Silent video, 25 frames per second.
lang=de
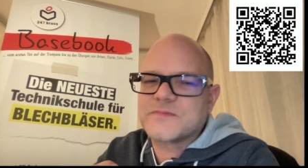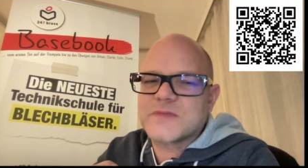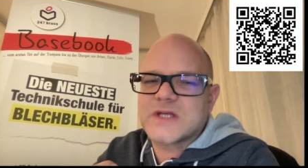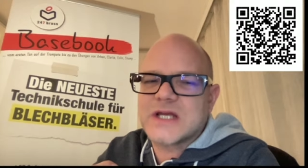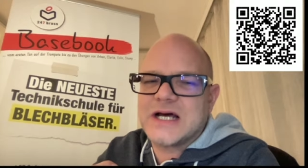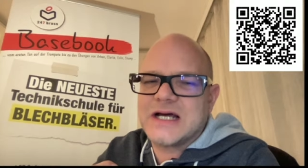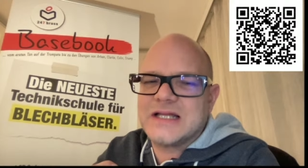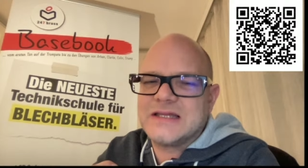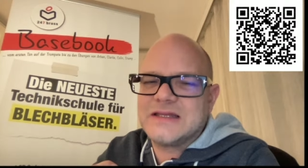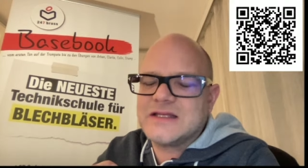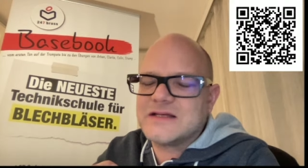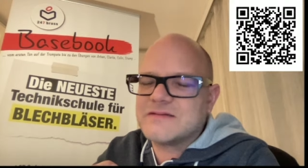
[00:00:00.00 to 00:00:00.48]

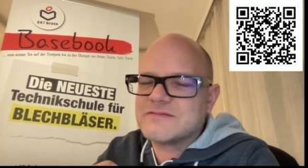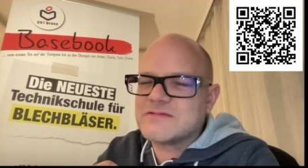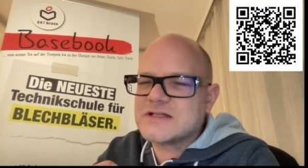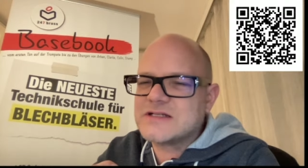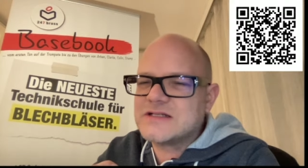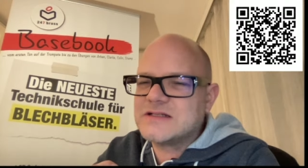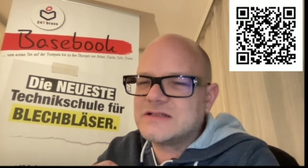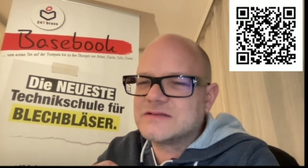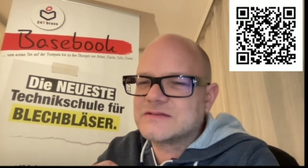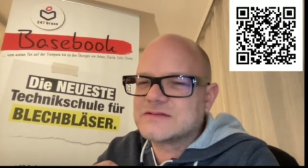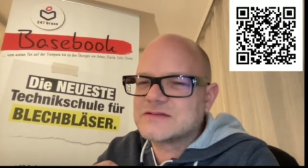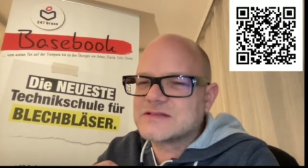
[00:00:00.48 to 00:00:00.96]
Kann
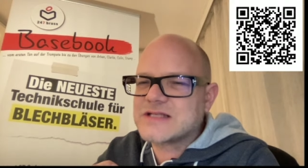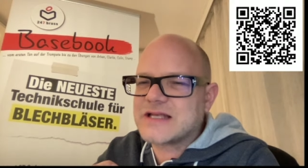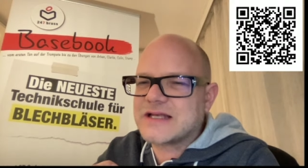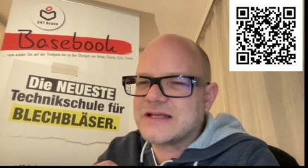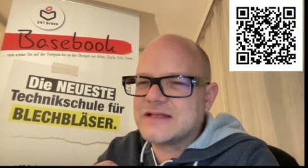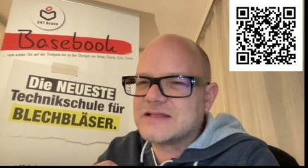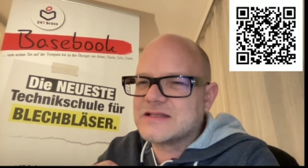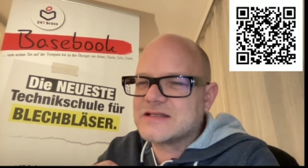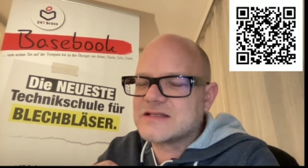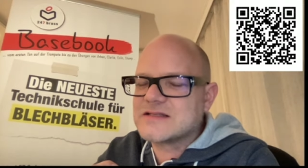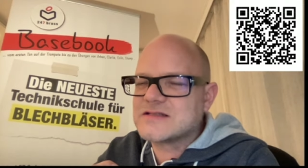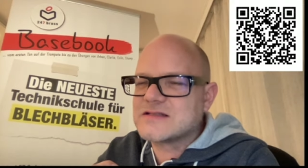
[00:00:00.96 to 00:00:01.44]
aber
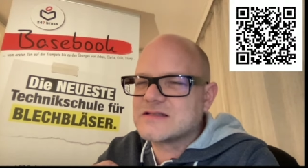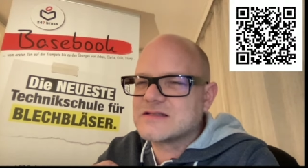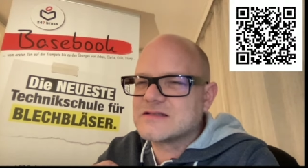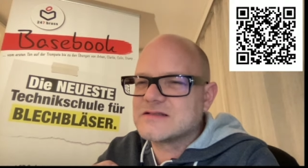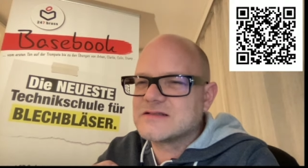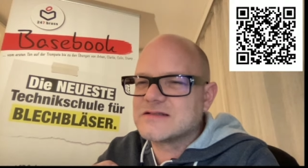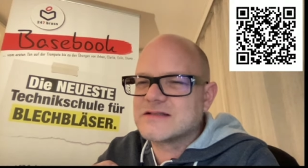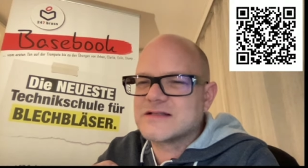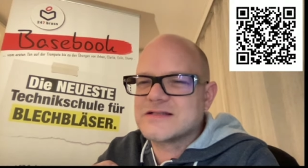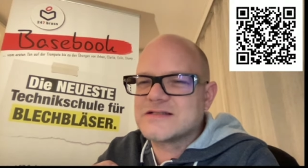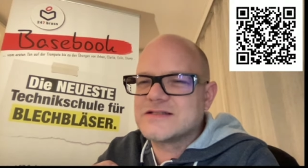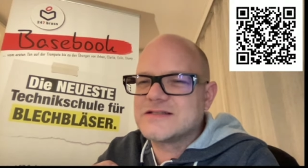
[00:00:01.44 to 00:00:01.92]
sein, dass,
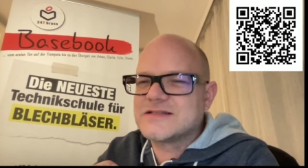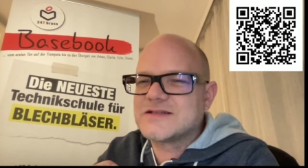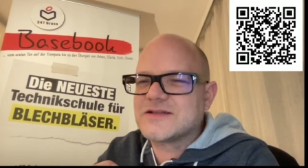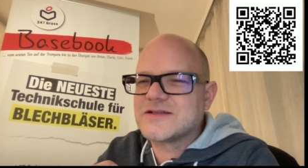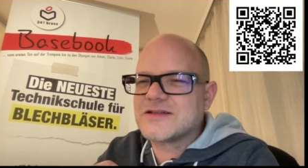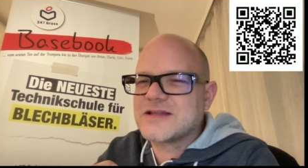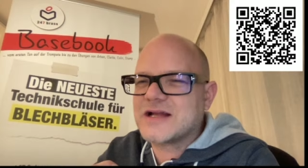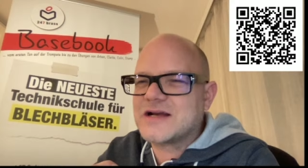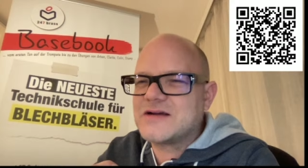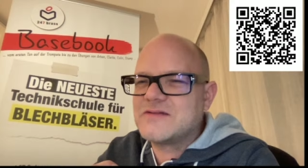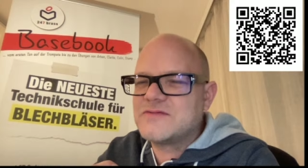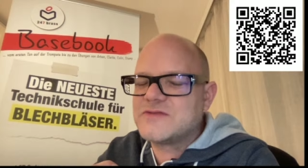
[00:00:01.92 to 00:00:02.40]
es, dass ich
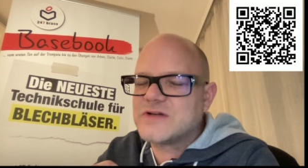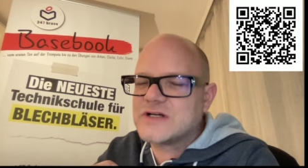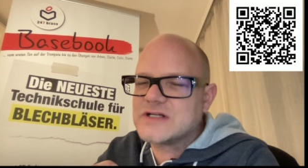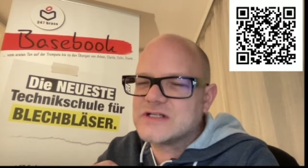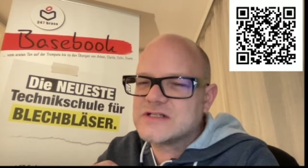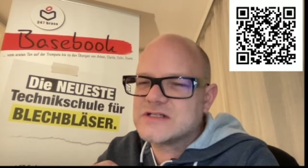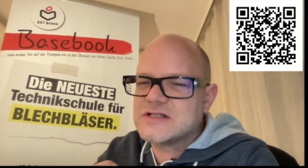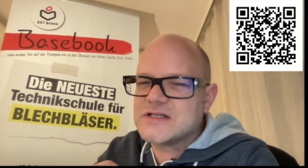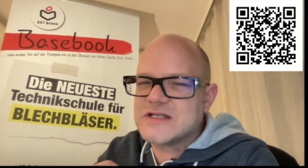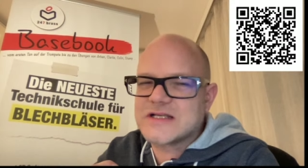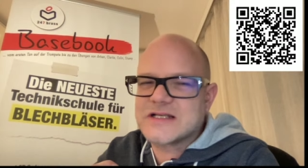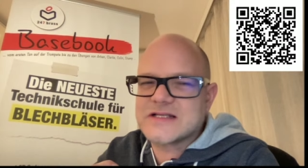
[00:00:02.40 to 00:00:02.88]
total
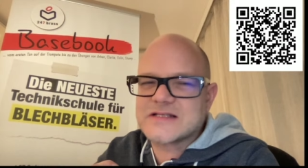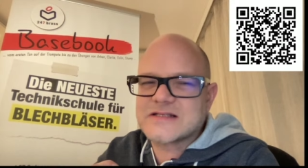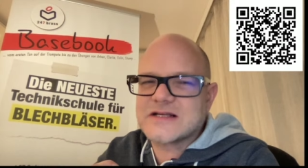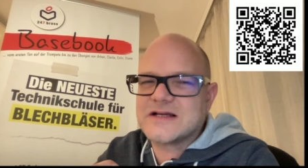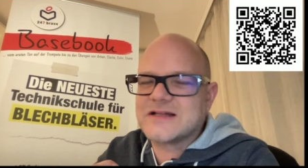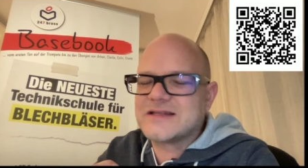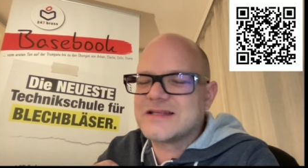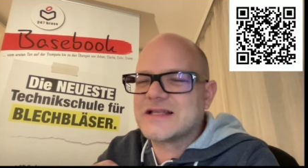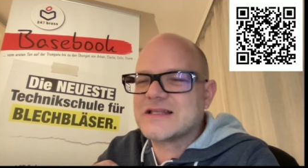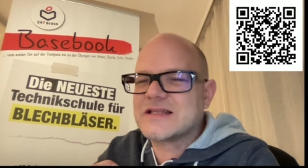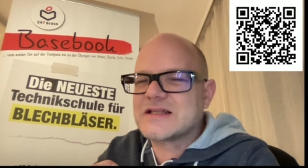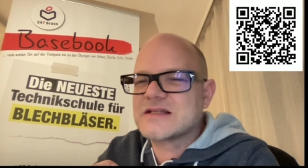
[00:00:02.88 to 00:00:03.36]
falsch liege. Es
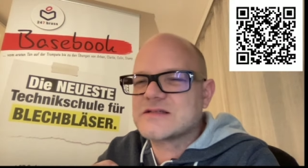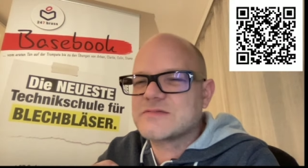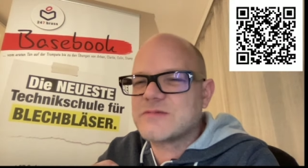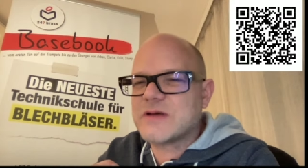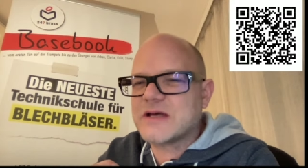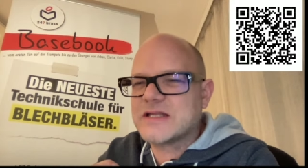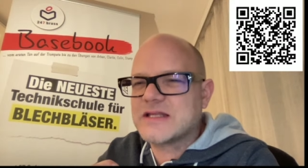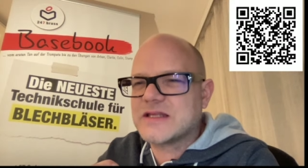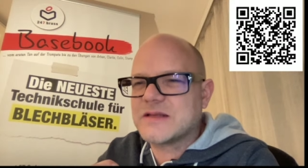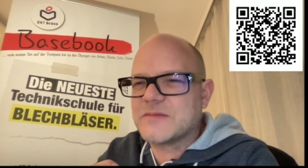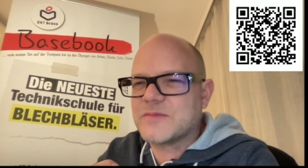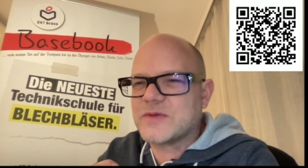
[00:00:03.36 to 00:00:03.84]
kann auch der
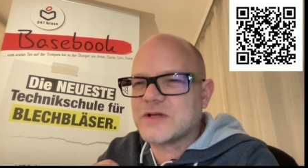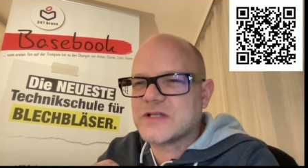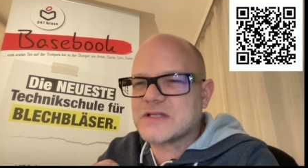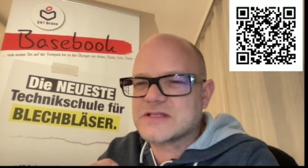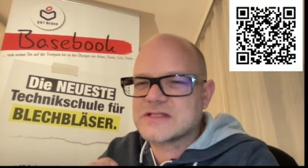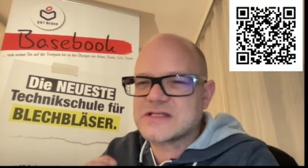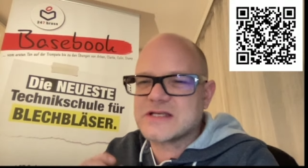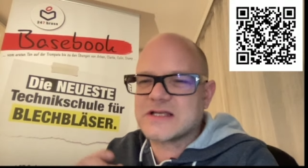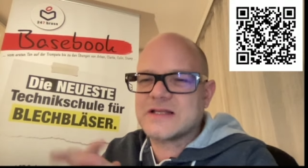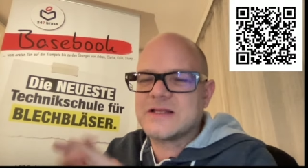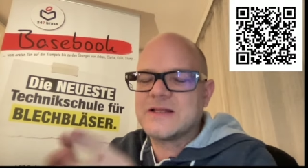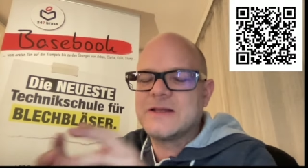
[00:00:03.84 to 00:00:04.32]
zweite
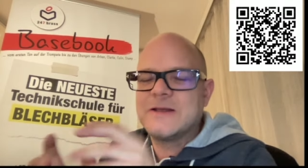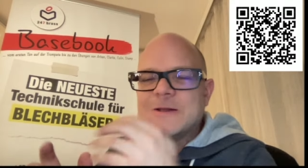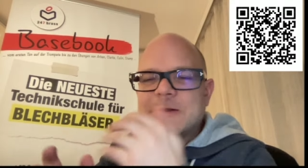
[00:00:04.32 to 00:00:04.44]
Band sein.